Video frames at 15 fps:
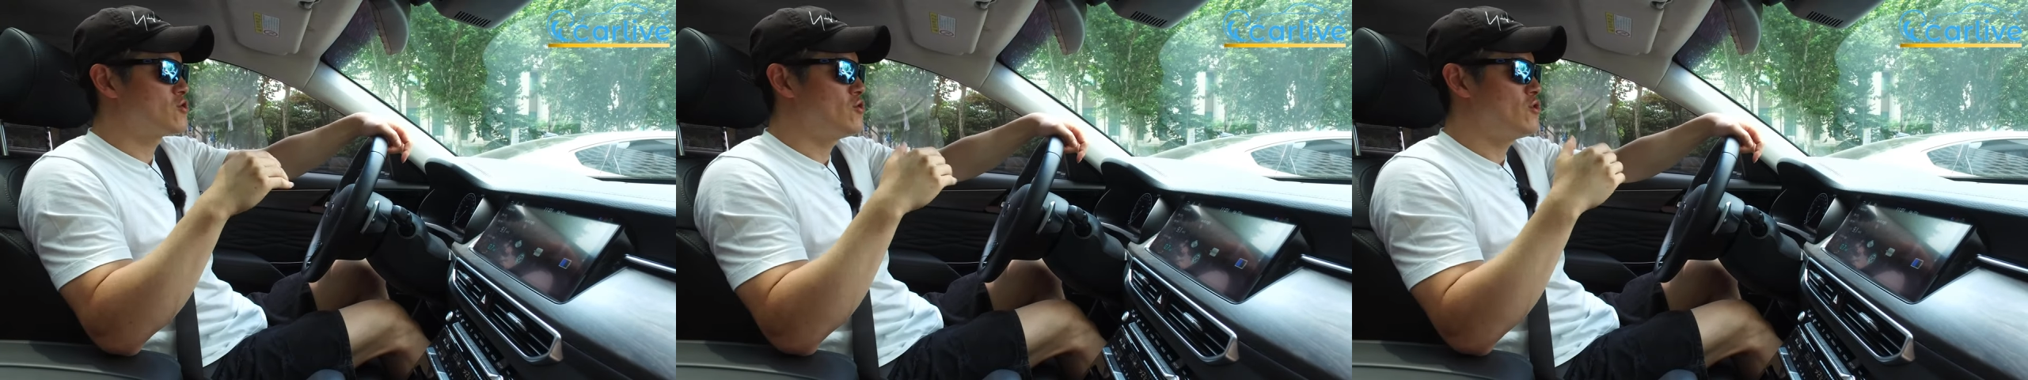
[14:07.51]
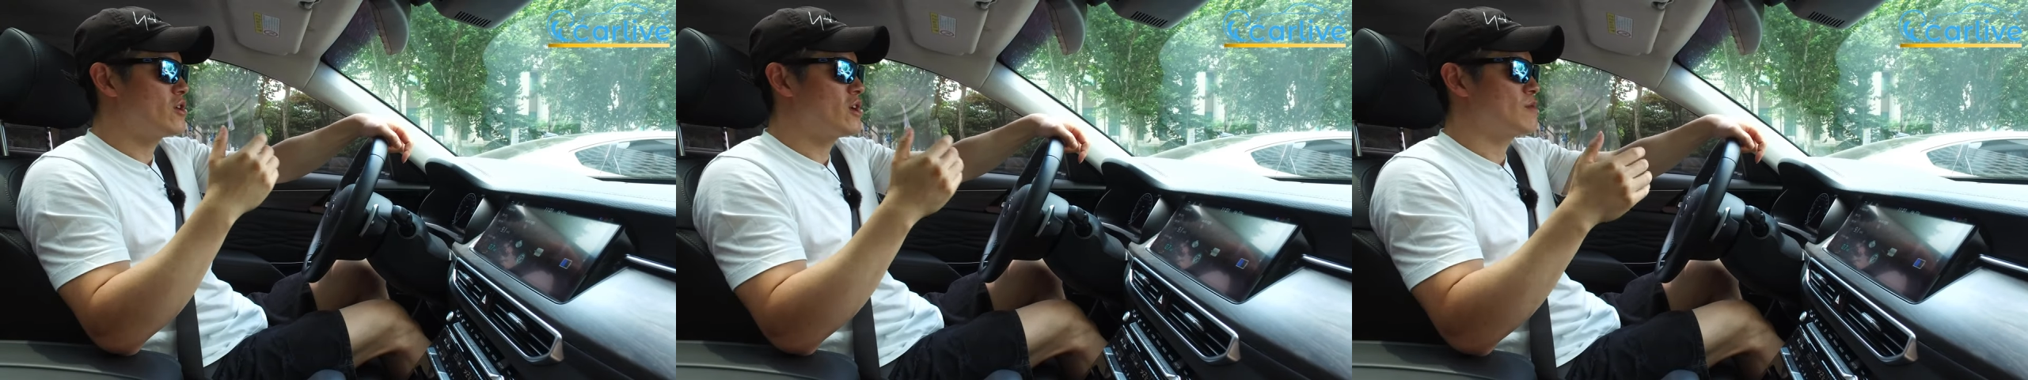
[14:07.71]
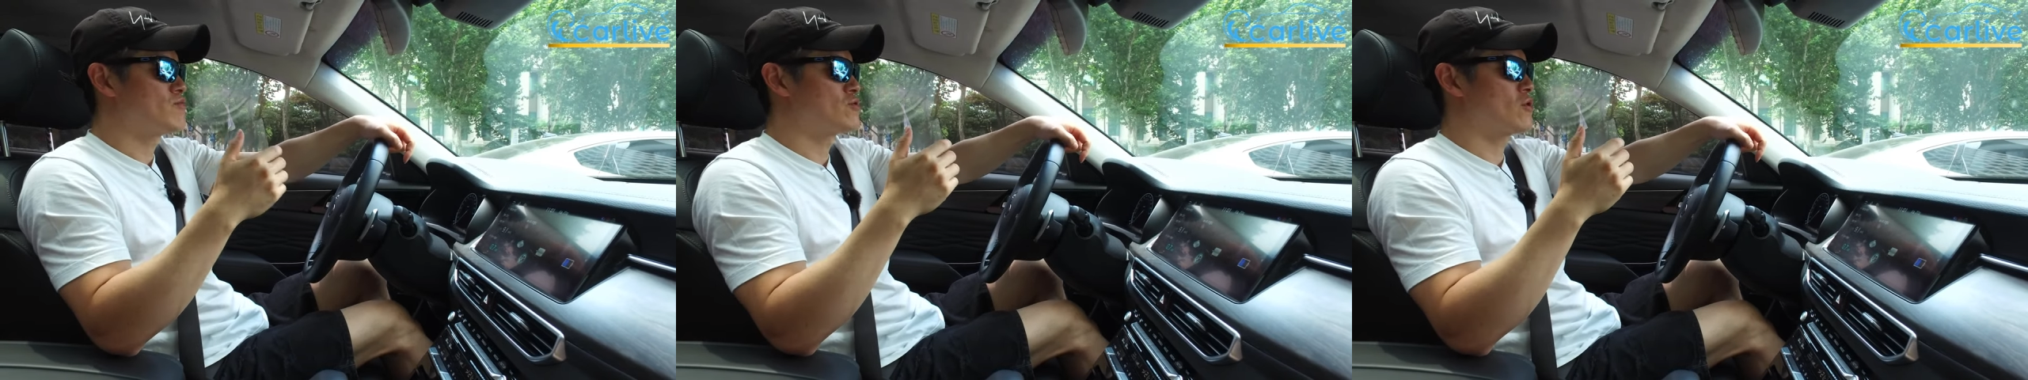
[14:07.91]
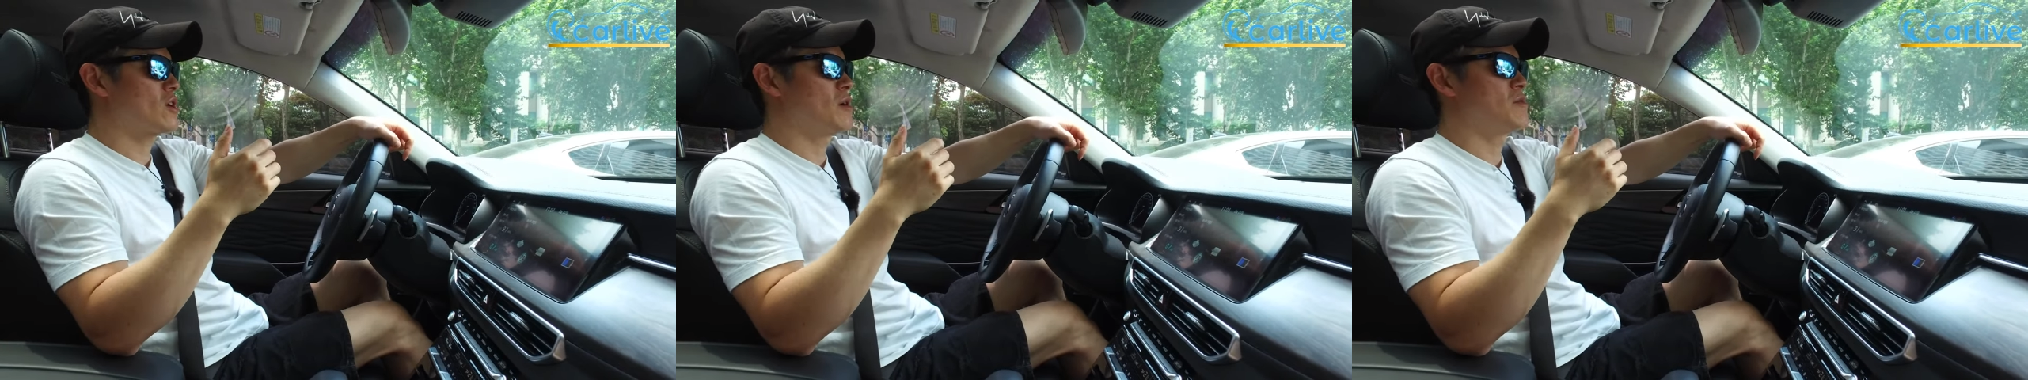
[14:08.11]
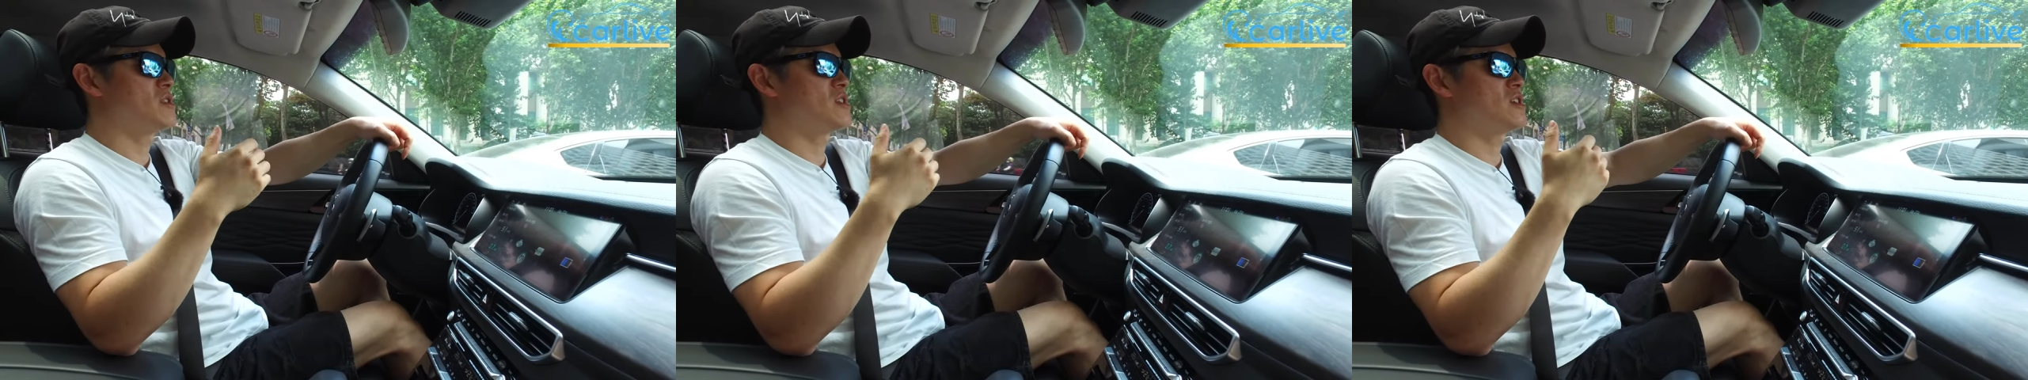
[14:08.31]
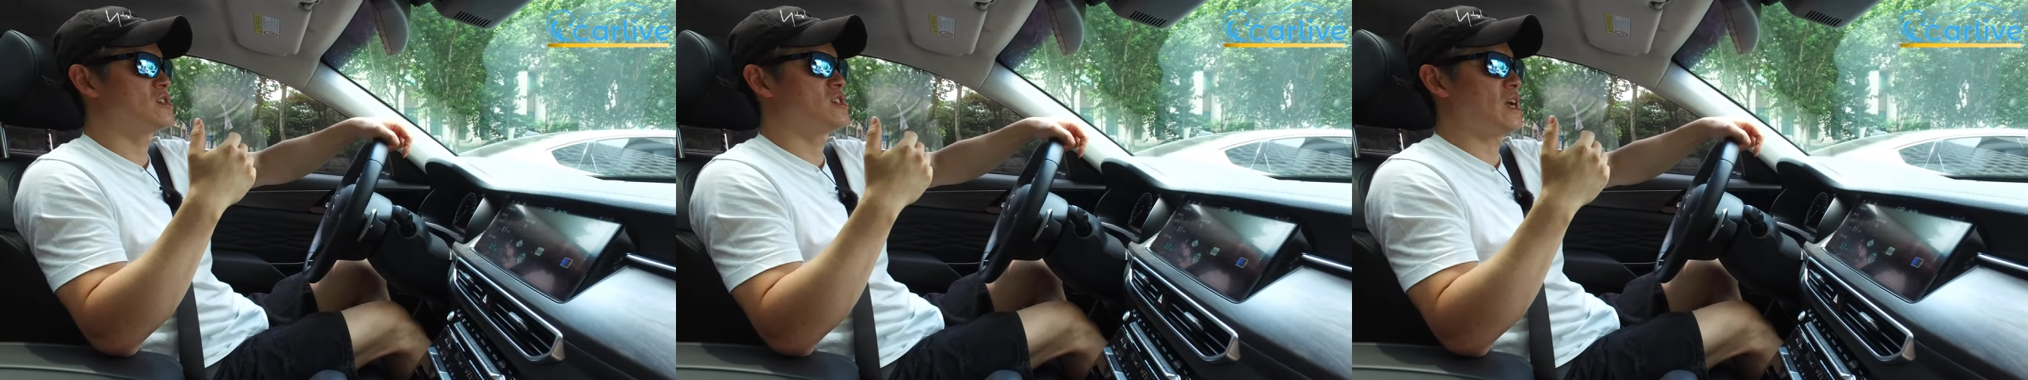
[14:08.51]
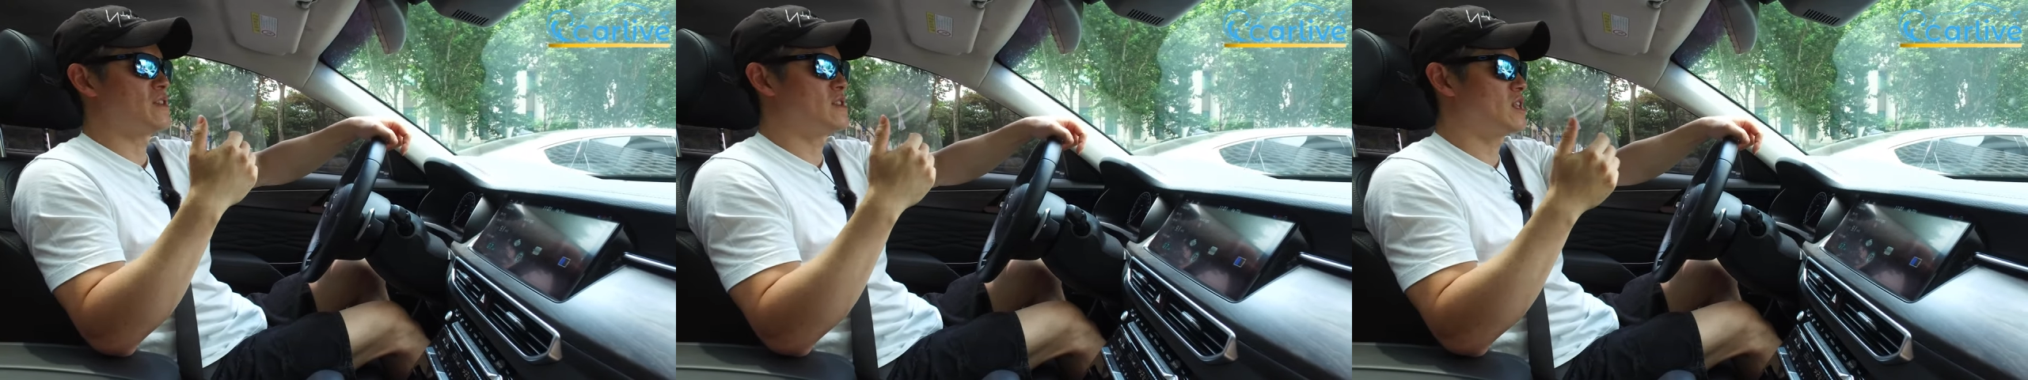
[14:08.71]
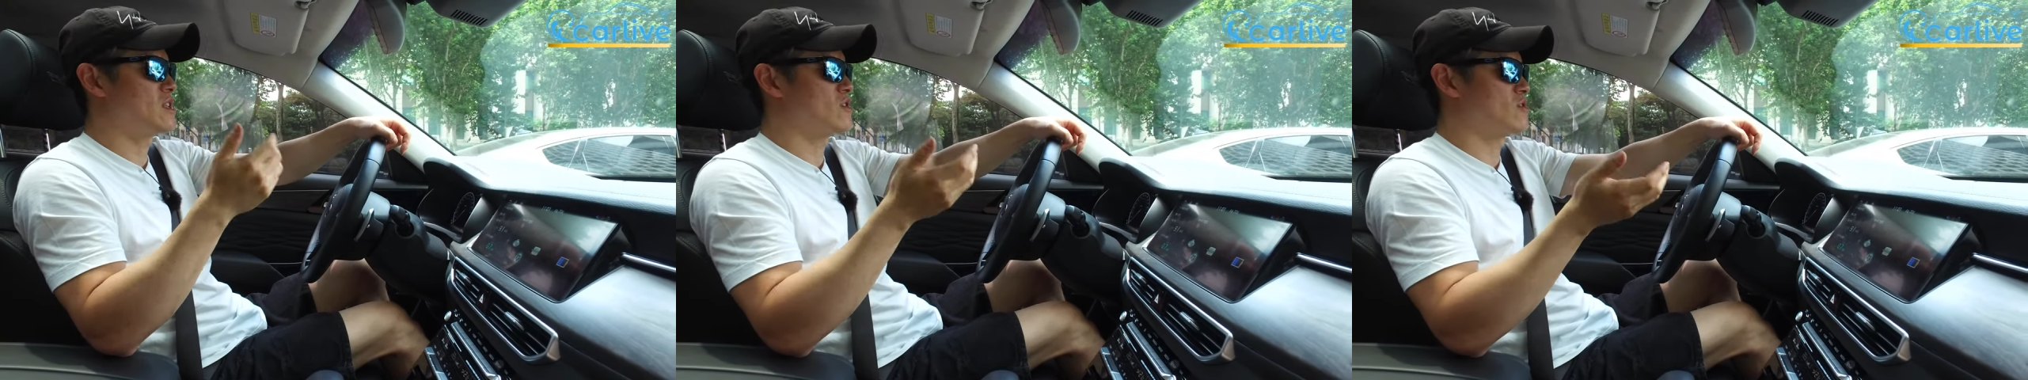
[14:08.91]
출력의 부족함이 느껴지지
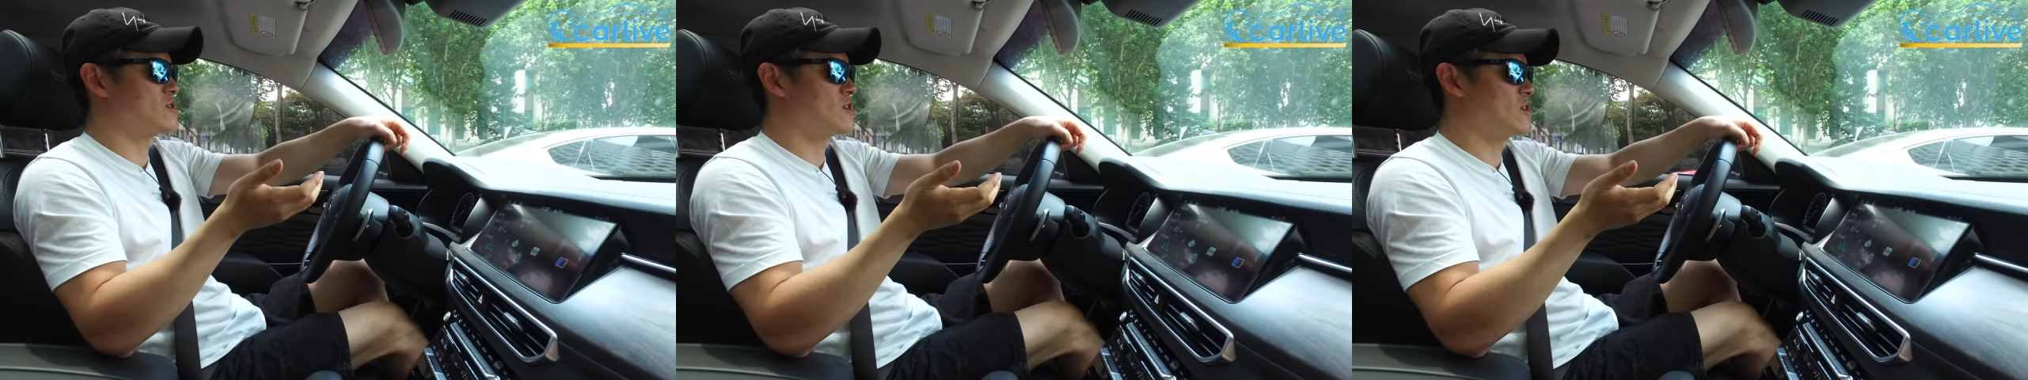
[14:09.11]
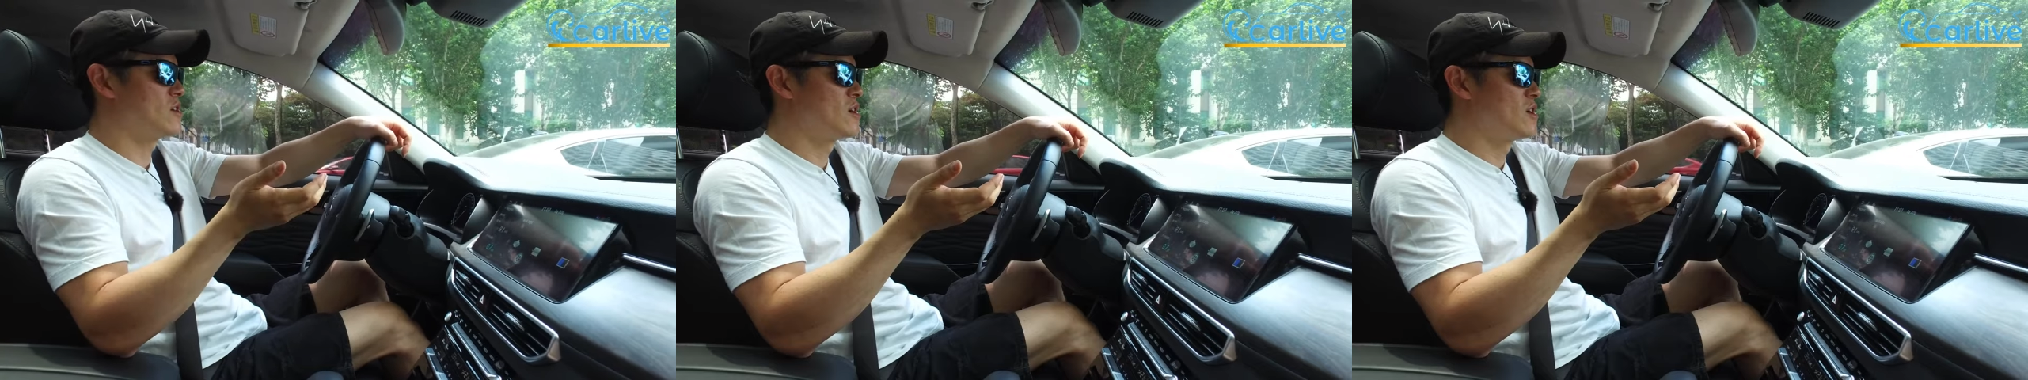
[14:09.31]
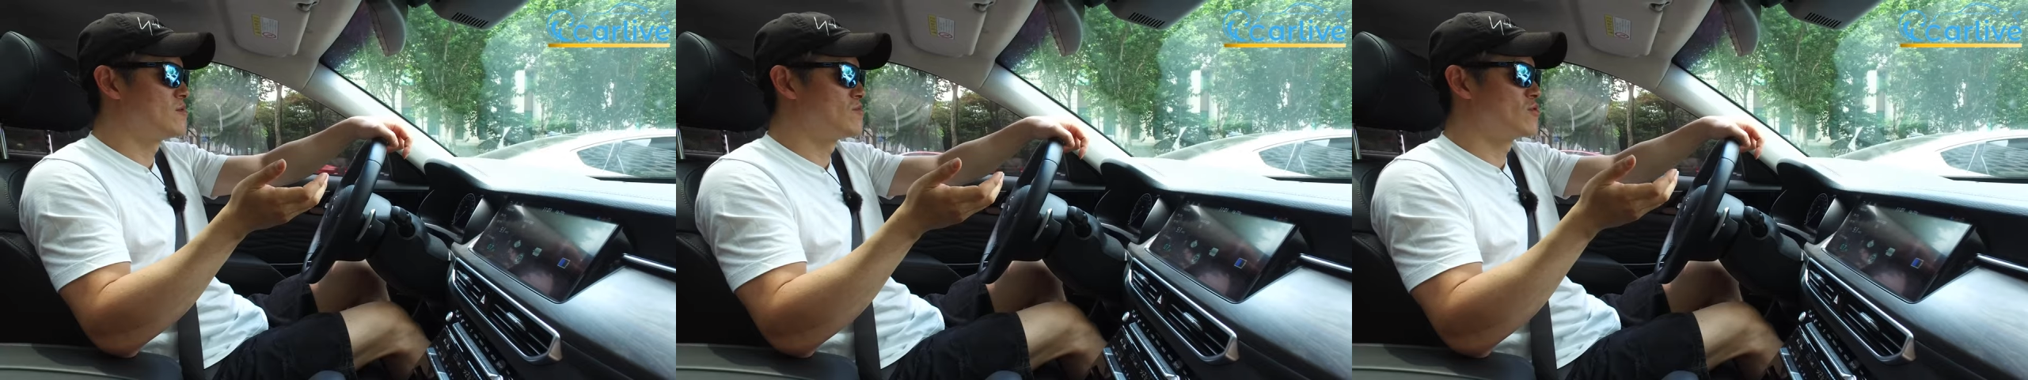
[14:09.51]
않는다는 거죠.